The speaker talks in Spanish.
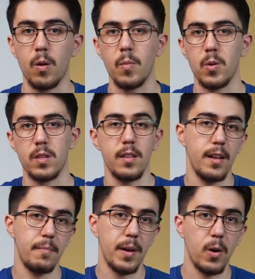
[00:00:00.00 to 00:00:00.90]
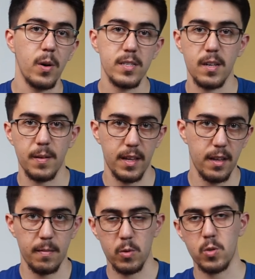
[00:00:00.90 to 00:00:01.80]
como tener mejor
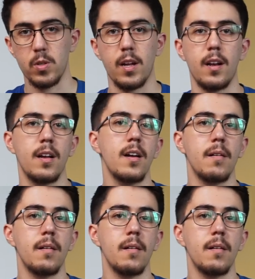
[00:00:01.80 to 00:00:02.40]
estabilidad emocional,